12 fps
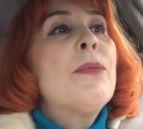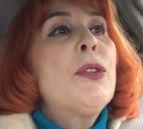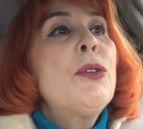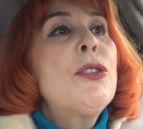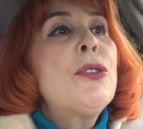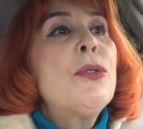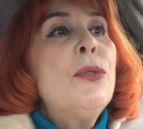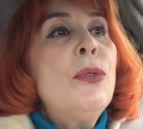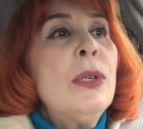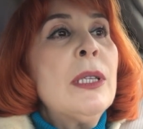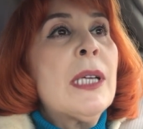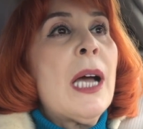То есть
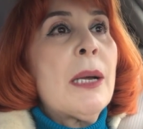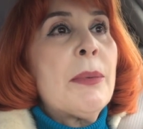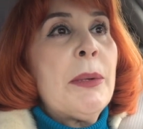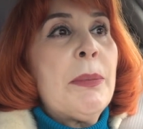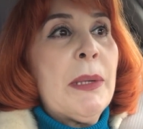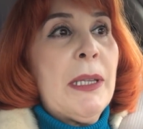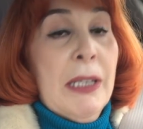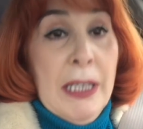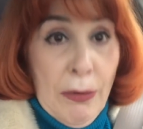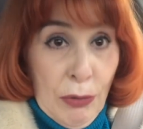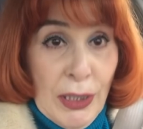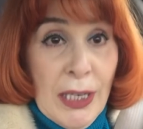он как преподаватель...
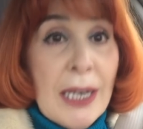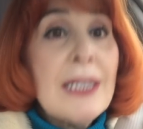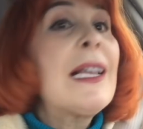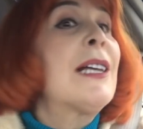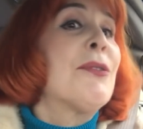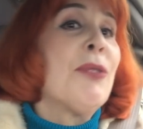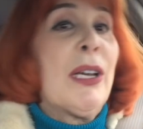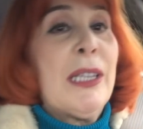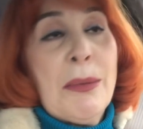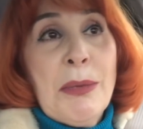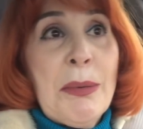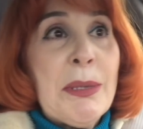Я вот я рассказываю,
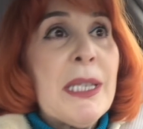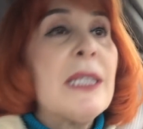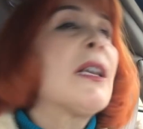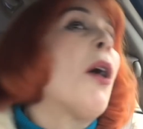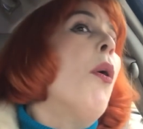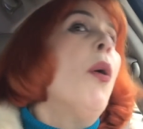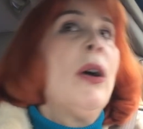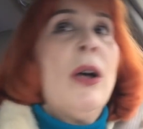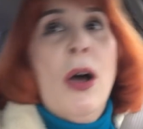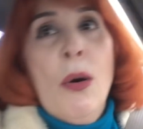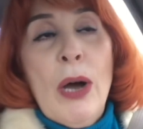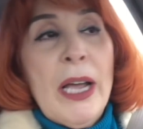она мне без конца, о,
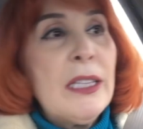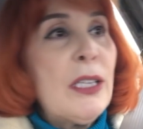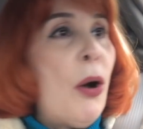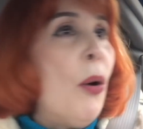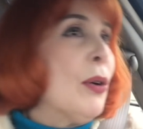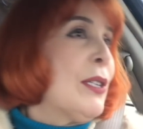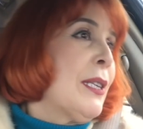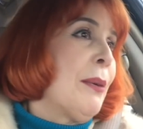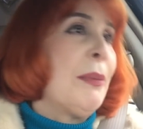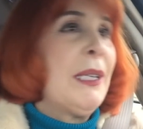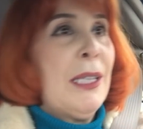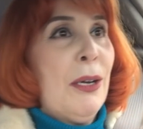это
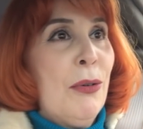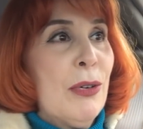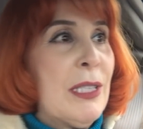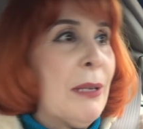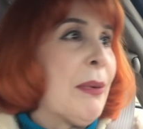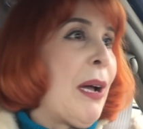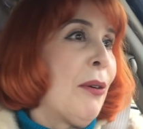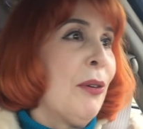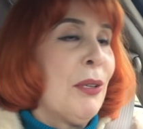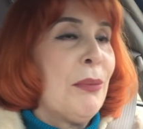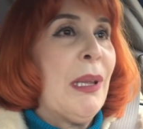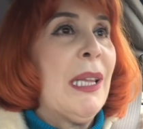осом, это осом,
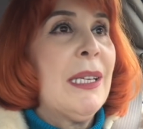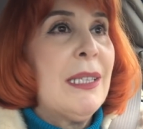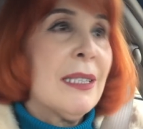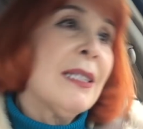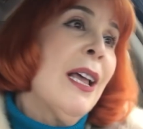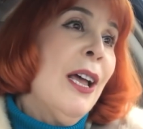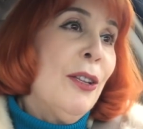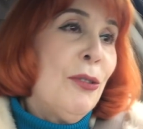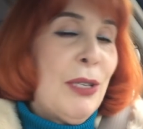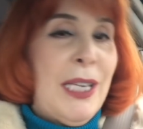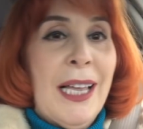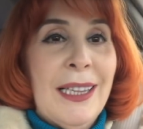какой он молодец.
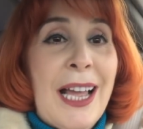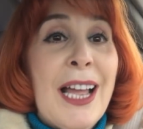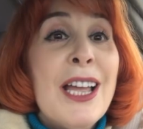То есть она